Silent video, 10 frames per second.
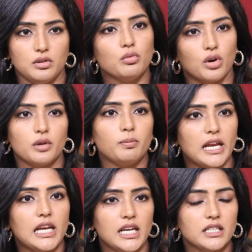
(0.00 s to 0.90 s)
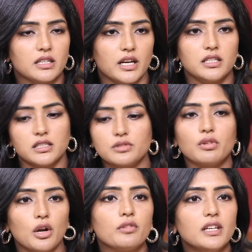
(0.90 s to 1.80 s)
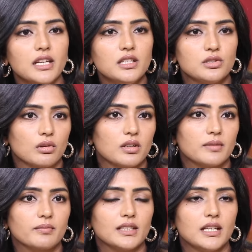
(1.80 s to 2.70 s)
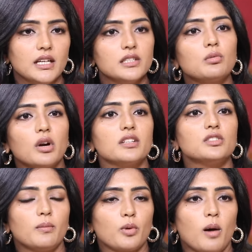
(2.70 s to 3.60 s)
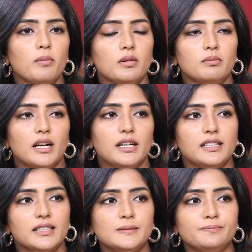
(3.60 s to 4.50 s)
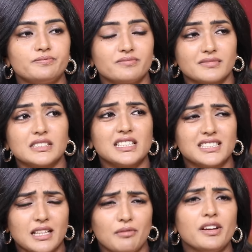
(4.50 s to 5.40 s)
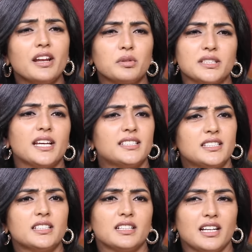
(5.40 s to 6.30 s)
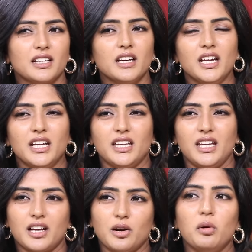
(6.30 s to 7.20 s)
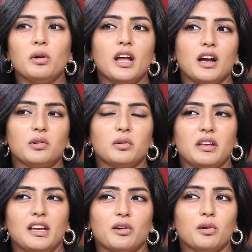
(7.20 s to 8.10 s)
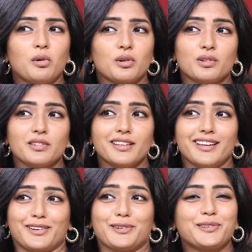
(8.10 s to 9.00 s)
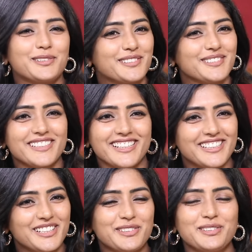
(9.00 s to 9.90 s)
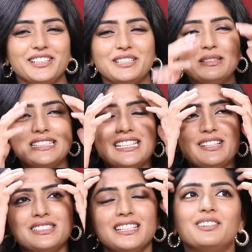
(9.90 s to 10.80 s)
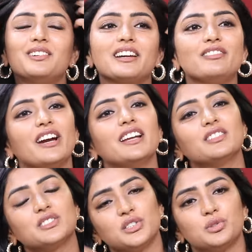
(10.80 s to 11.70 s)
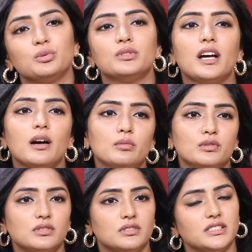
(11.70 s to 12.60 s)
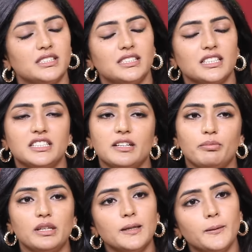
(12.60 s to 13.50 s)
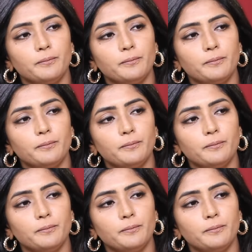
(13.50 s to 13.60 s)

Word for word: యూ వాంట్ టు ప్లే లీడ్స్ రైట్స్ ఇట్స్ వన్ ఆఫ్ ద లీడ్స్ ఓన్లీ సో వాట్ ఈస్ యువర్ ప్రాబ్లమ్ అంటే సమ్వేర్ ఐ వాజ్ హెసిటెంట్ లైక్ ఎక్కడో నాకు ఎక్కడో కొడుతుంది ఎక్కడో కొడుతుంది అన్నట్టే ఉండింది బట్ స్టిల్ వాజ్ లైక్ ఓకే ఫైన్ ఒకసారి చూద్దాము ఇది అని చెప్పి